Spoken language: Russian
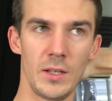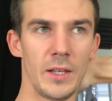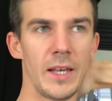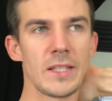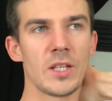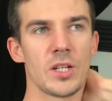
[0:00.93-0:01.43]

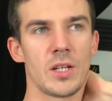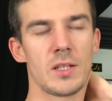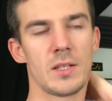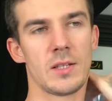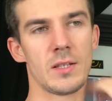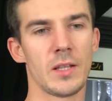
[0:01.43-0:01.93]
Я
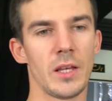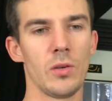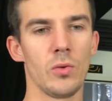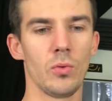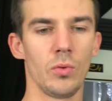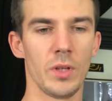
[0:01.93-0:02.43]
сейчас
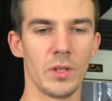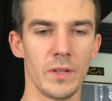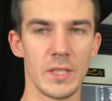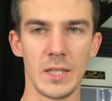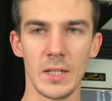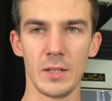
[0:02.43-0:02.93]
стою на
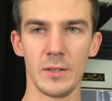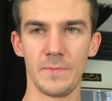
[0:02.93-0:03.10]
гвоздях